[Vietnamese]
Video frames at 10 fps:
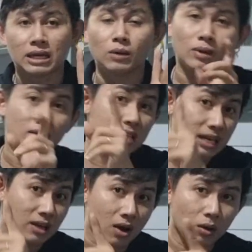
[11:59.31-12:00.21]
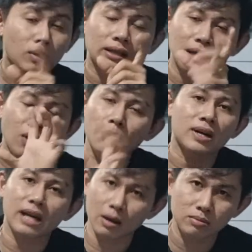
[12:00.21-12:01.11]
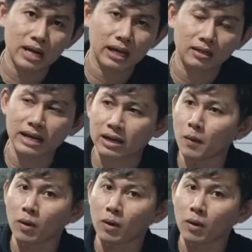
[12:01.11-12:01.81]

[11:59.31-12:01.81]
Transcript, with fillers: thì lúc đó nó xị cái đọt, lúc đó anh kéo đọt mà nó ra không ra, nó ra có